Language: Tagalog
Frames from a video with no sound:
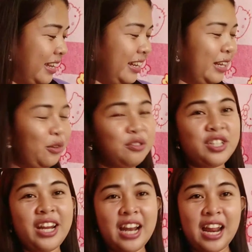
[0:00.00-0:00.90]
Dito ko
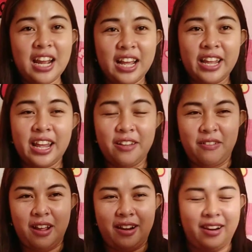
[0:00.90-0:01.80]
siya ilalagay
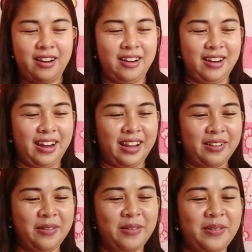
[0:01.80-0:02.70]
ngayon at
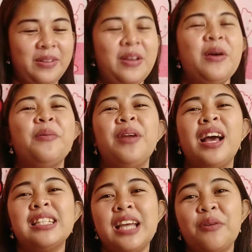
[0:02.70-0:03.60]
wala
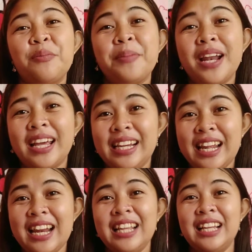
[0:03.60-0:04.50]
kasi akong malaking
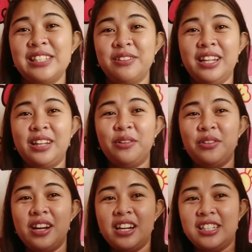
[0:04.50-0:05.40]
lalagyan. So, dito
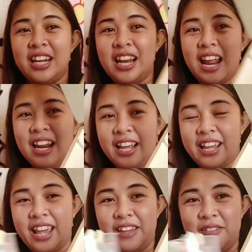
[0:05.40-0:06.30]
ko na lang siya ilalagay
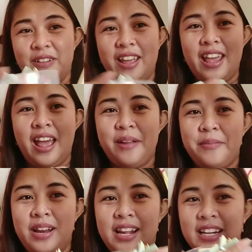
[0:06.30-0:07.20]
ngayon. Ayan,
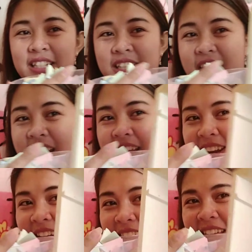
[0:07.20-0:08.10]
malinis yan.